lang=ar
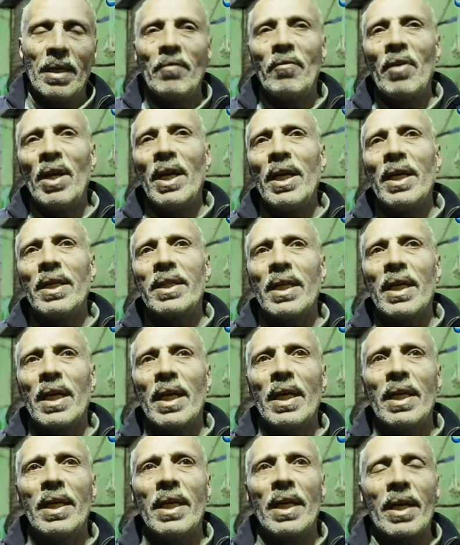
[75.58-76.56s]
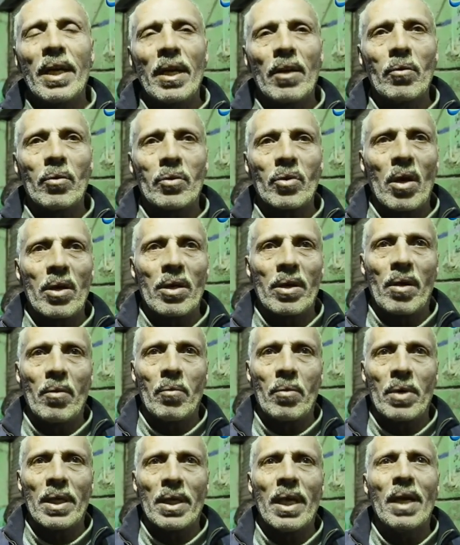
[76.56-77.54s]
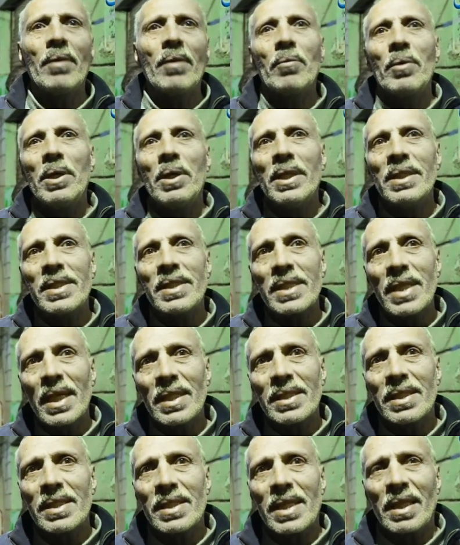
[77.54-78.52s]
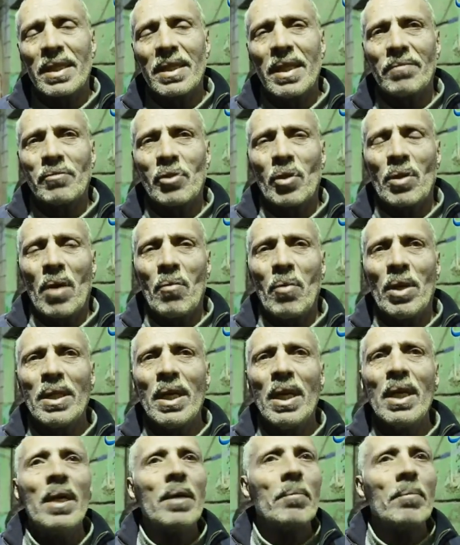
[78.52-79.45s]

فلقيت ايه اللي رجله طايره وكده والانسان ذات نفسه دوت